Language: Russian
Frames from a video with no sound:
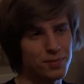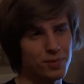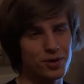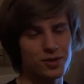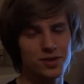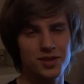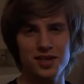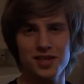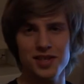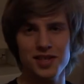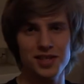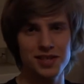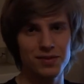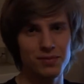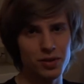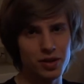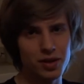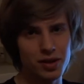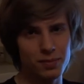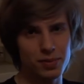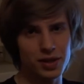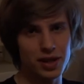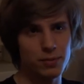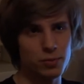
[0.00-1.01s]
просто не
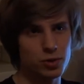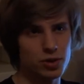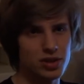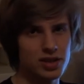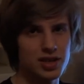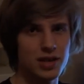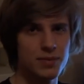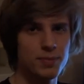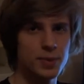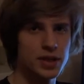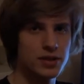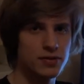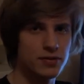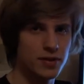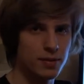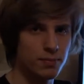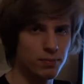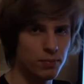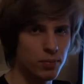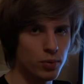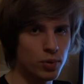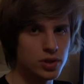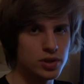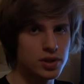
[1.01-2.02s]
сегодня, потому что
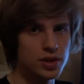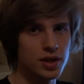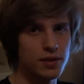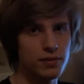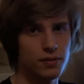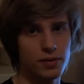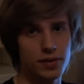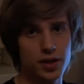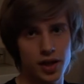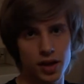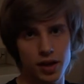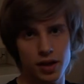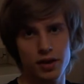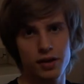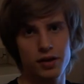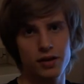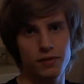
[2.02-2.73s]
записываем поздно, и, во-вторых,